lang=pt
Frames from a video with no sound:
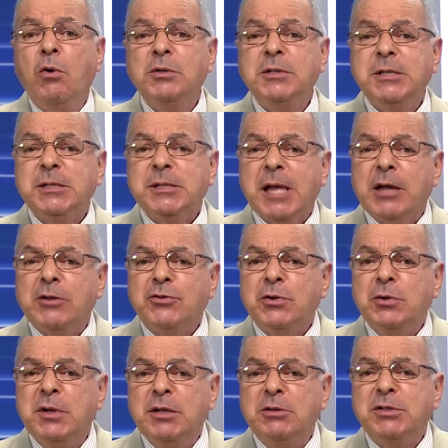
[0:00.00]
Os
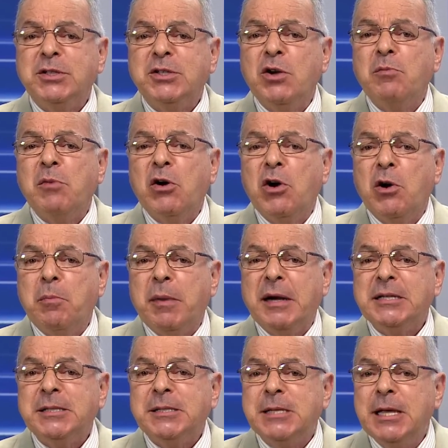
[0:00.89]
Estados Unidos são o maior
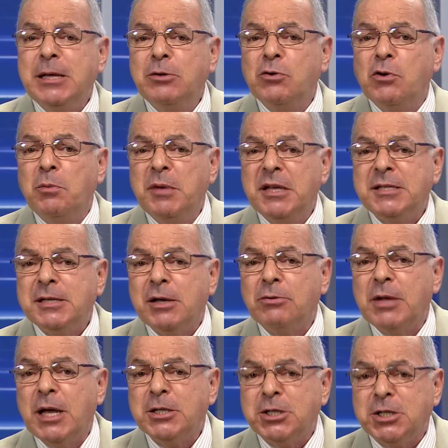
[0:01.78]
parceiro
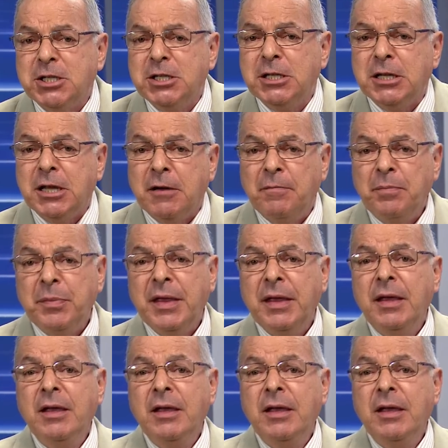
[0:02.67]
comercial da China.